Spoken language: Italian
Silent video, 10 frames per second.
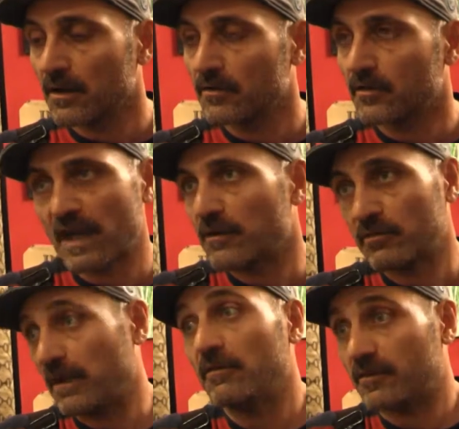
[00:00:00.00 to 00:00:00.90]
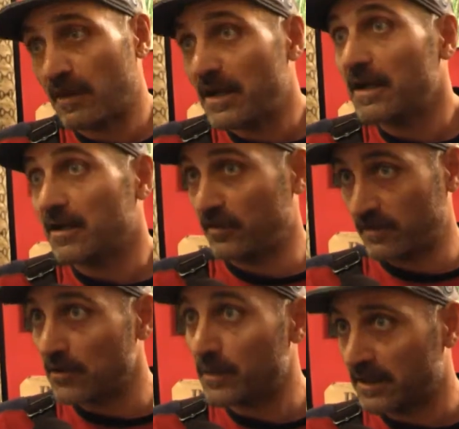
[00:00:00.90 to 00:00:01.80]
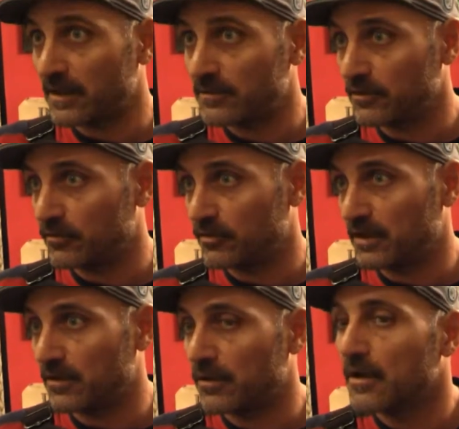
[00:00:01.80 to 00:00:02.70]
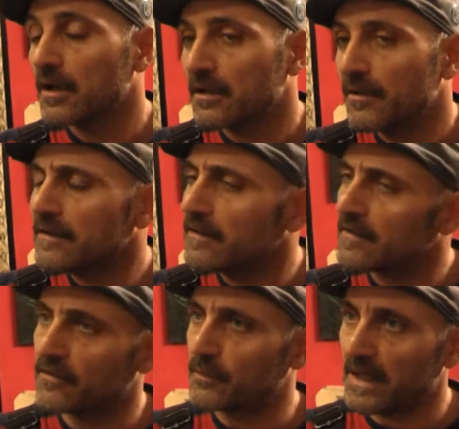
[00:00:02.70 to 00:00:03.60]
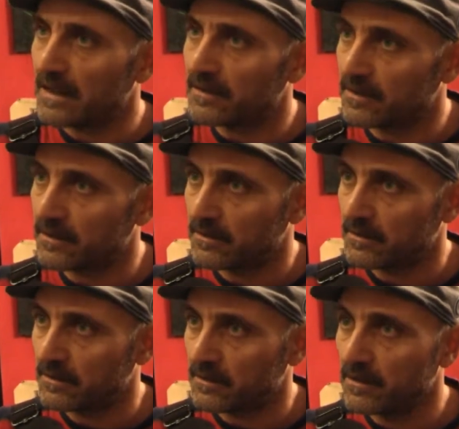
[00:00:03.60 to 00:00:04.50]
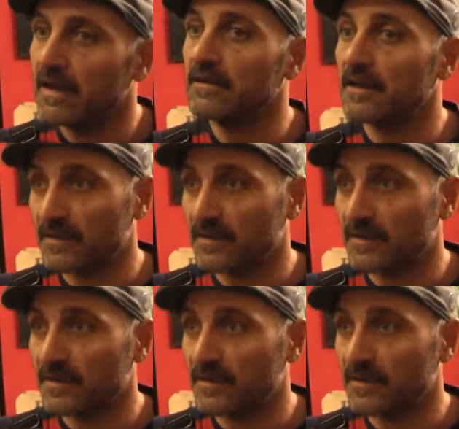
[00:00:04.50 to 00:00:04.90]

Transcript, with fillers: stanno, sapere che ci stanno prendendo in giro, diventa esasperante, diventa